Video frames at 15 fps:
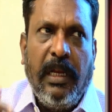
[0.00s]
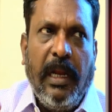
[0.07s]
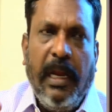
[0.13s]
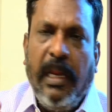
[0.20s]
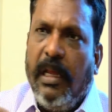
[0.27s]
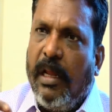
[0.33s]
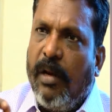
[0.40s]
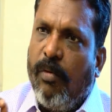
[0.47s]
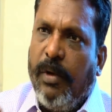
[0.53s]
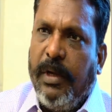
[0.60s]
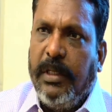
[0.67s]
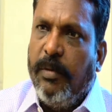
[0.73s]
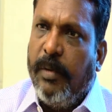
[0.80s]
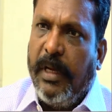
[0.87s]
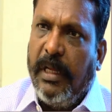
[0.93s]
நடிகர்
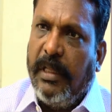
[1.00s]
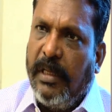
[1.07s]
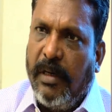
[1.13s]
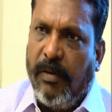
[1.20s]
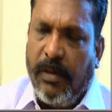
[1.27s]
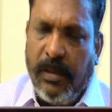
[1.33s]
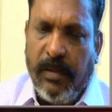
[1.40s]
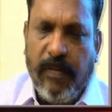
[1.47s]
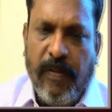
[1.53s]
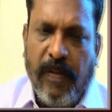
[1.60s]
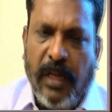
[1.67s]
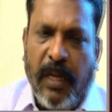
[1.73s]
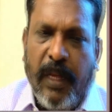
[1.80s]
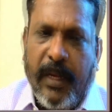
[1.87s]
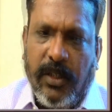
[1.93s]
ஒய்ஜி மகேந்திரன் அவர்கள்
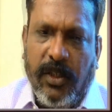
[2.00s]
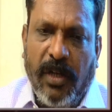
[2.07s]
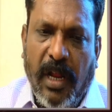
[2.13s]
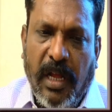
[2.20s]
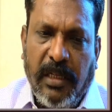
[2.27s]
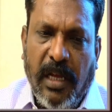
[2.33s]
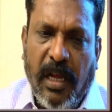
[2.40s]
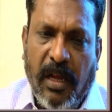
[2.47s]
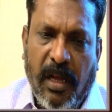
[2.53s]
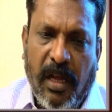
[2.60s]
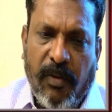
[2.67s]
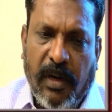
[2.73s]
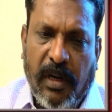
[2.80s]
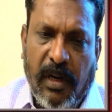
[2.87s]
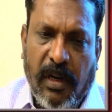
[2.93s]
ஹெச் ராஜா
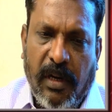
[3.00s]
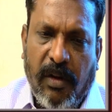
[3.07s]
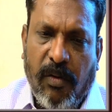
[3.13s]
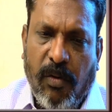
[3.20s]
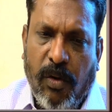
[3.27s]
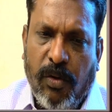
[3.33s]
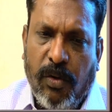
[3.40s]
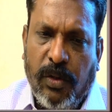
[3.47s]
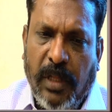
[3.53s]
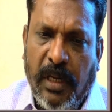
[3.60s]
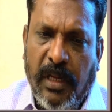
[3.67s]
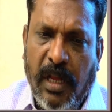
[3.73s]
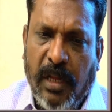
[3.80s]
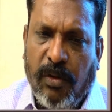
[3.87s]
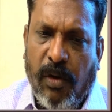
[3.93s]
அவர்கள் ஒரு
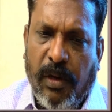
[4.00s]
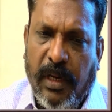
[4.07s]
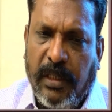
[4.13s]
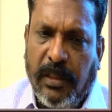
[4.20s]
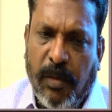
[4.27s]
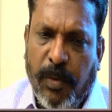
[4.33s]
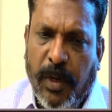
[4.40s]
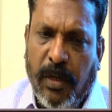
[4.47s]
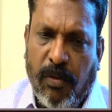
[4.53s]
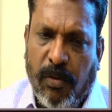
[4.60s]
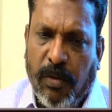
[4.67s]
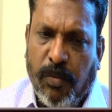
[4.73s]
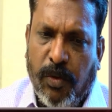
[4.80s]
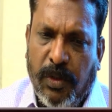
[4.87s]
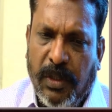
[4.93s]
தனியார் தொலைக்காட்சியில் பேட்டி
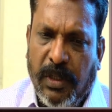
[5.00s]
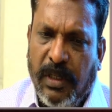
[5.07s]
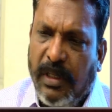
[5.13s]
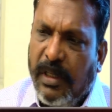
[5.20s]
கொடுக்கும்போது